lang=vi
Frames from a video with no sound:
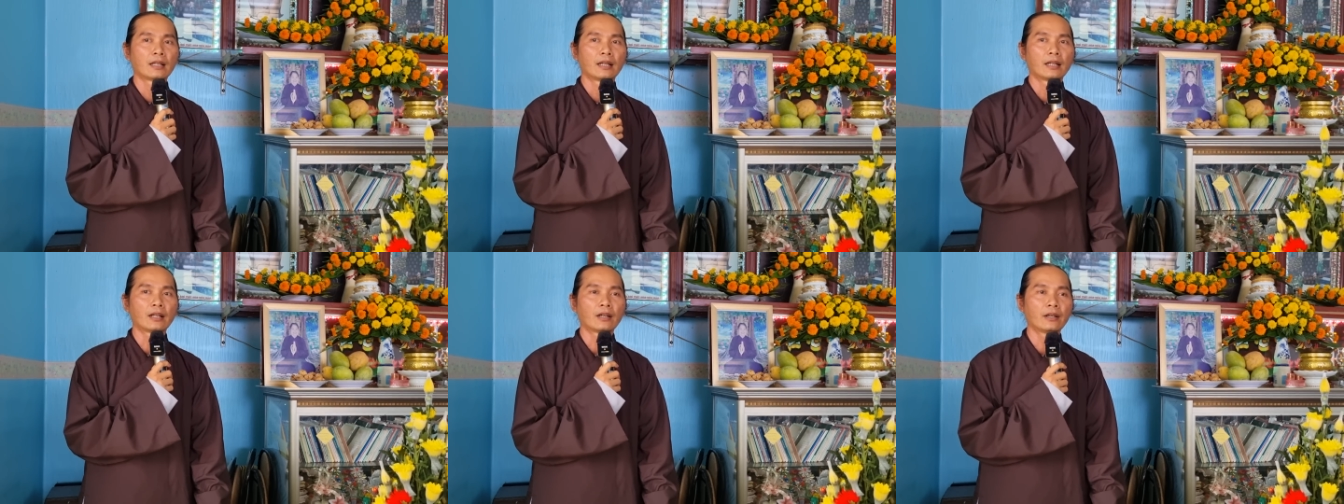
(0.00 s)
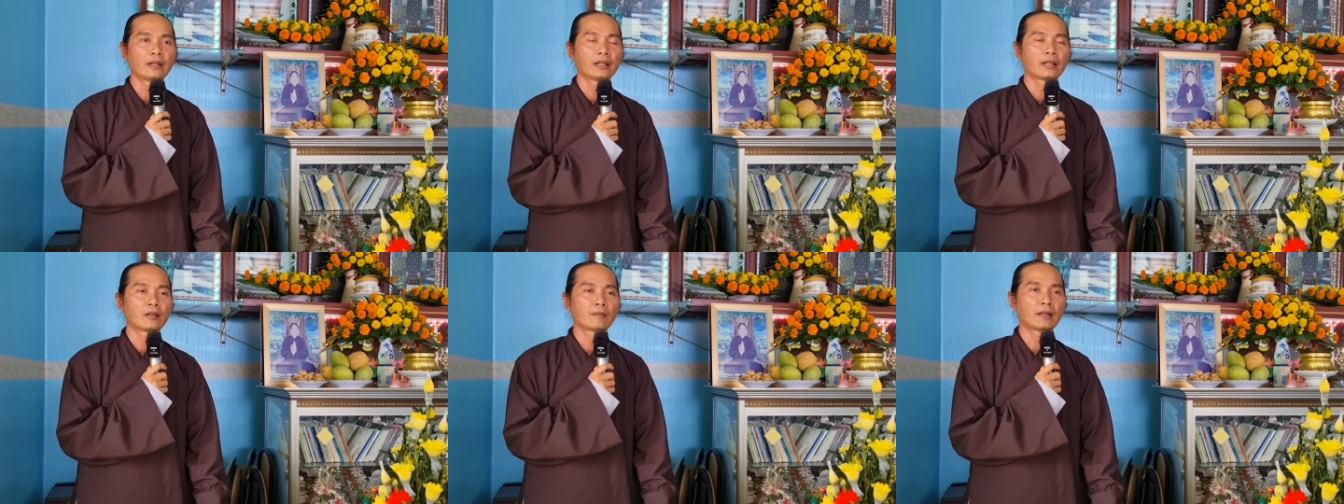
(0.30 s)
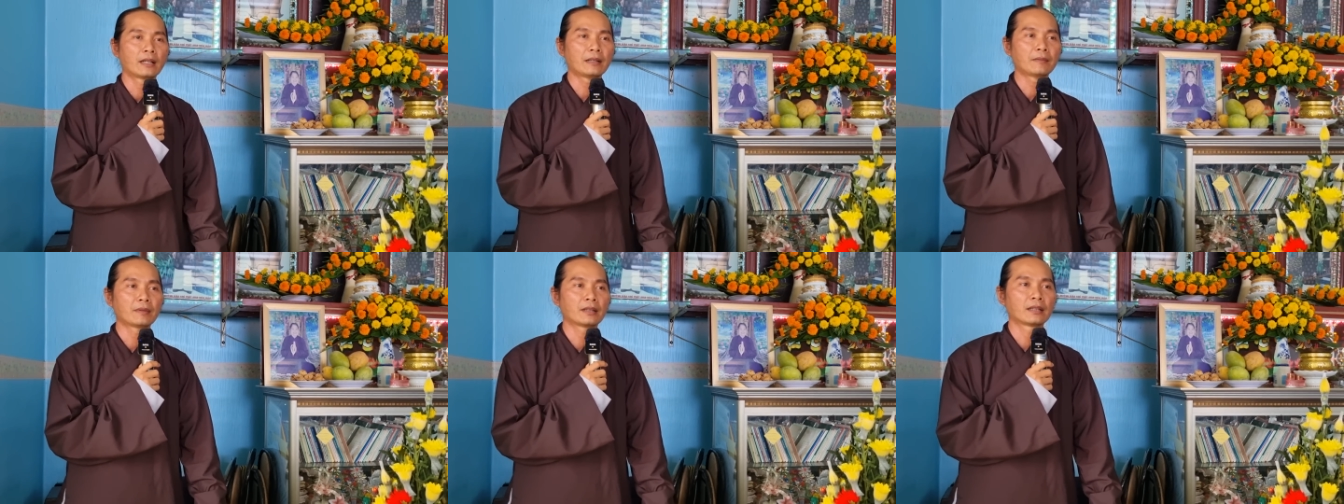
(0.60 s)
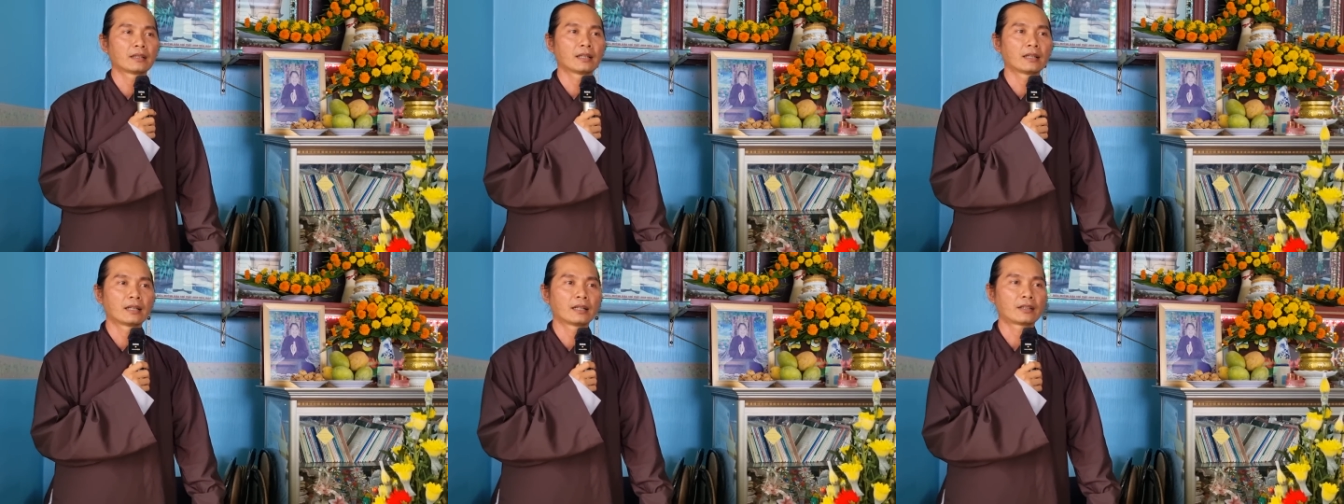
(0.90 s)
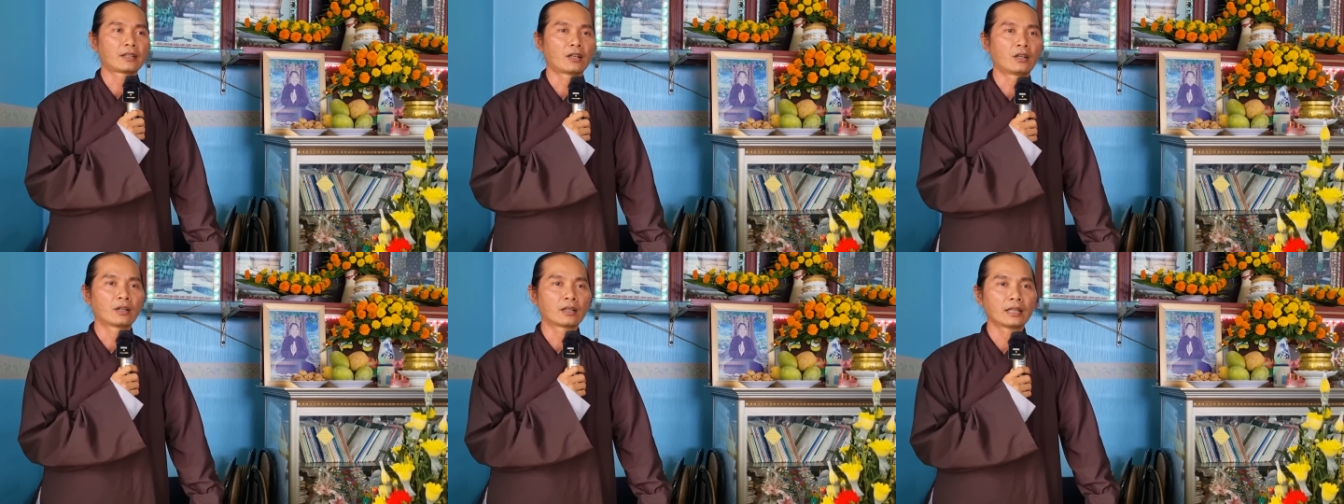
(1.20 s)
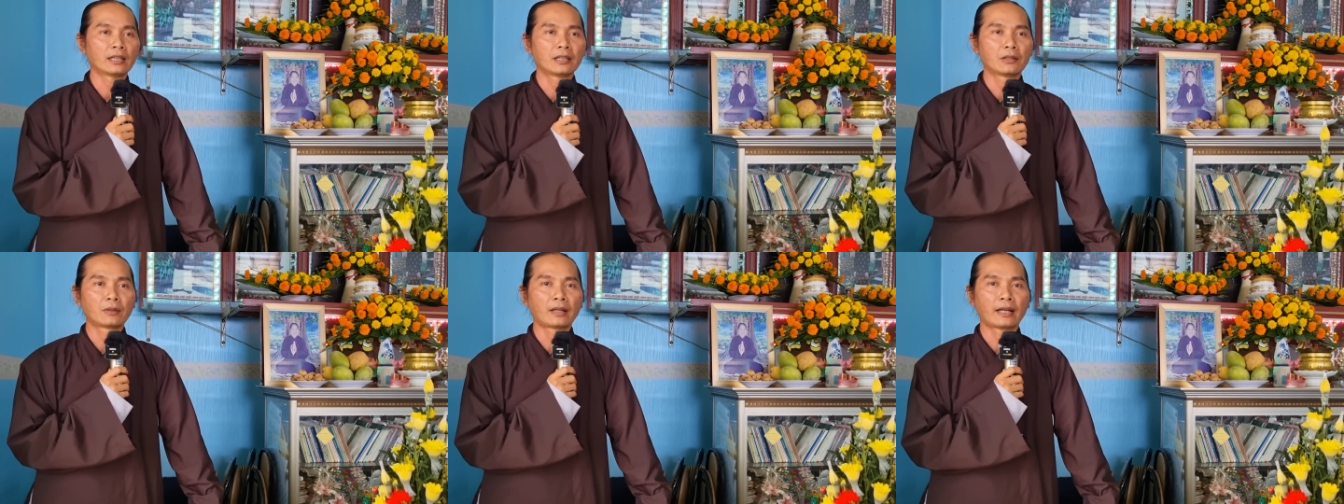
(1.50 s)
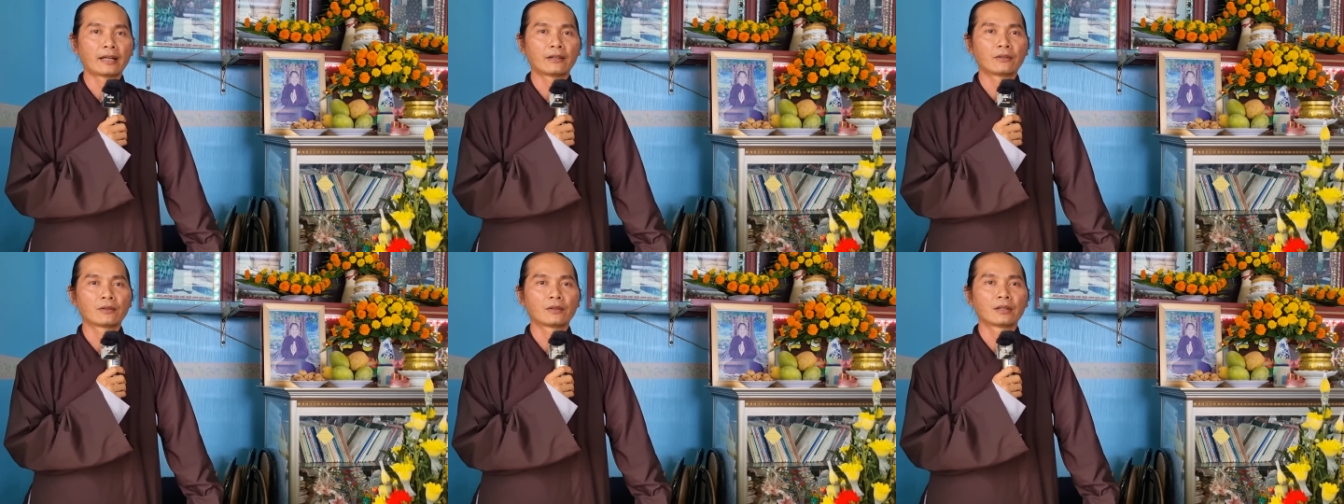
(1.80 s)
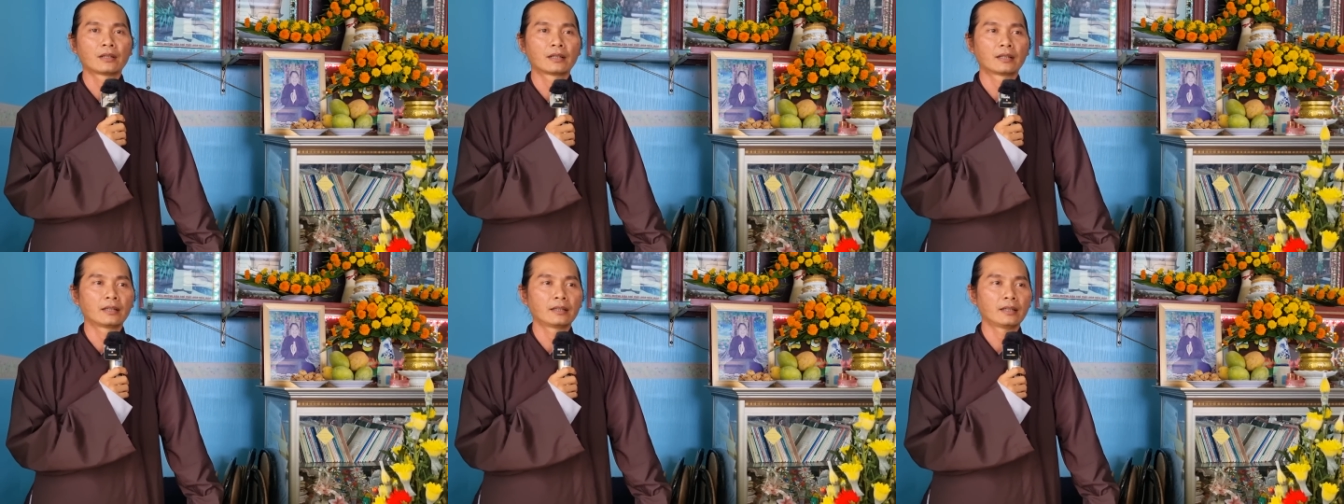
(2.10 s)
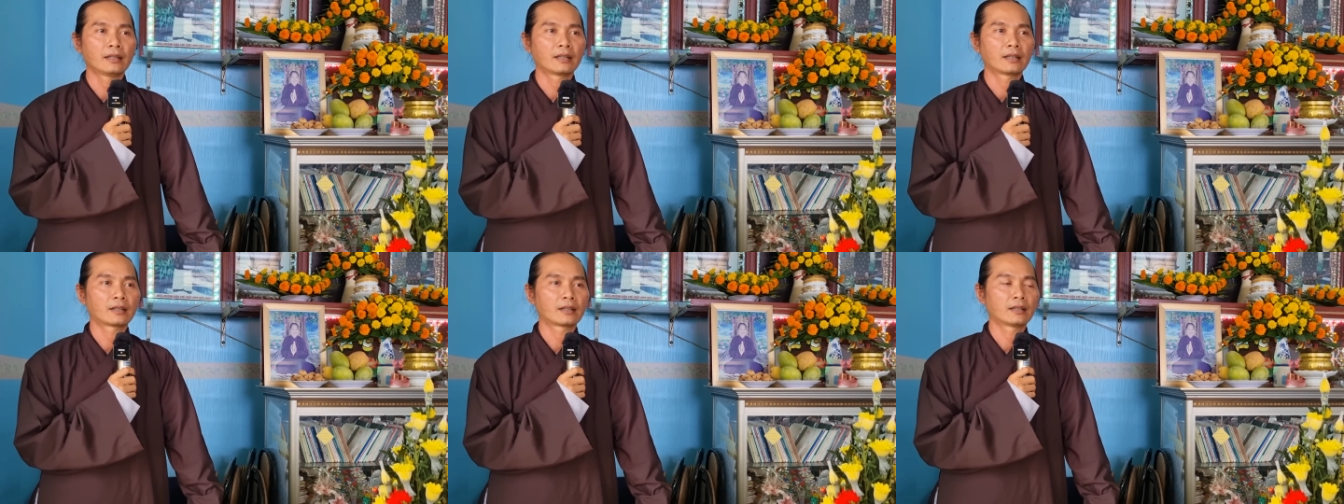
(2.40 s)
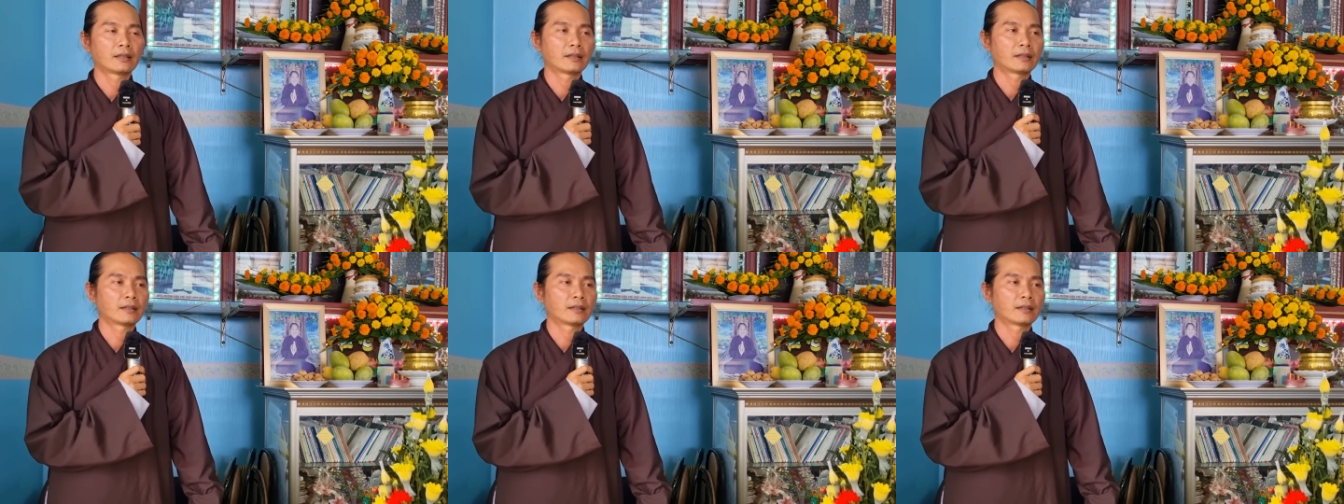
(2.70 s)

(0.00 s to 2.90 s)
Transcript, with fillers: Thì thôi giờ các bác mình chọn cái điều nào, giờ